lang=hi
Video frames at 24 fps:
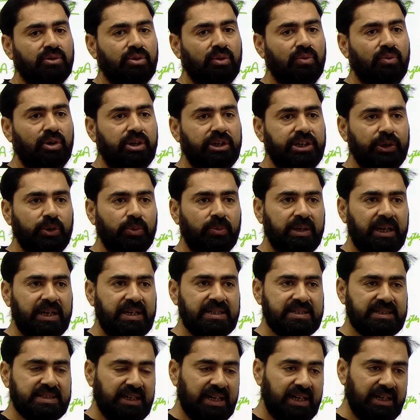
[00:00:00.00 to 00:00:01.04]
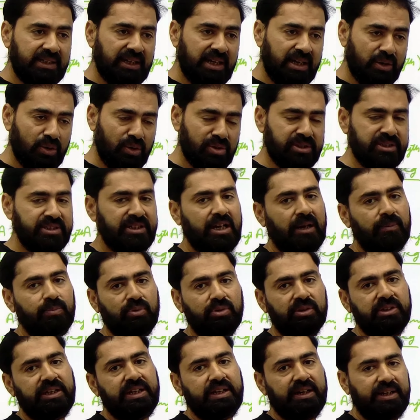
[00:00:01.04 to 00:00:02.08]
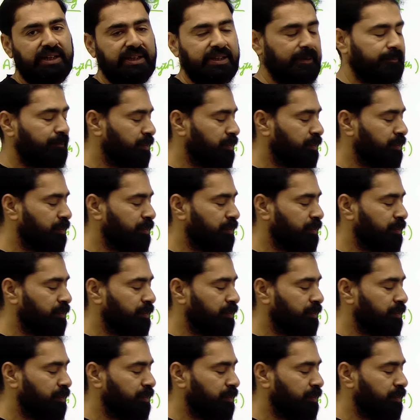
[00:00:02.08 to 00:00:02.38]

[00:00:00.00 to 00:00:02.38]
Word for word: तो वो ट्यूबलाइट ज्यादा रोशनी आपको दे रही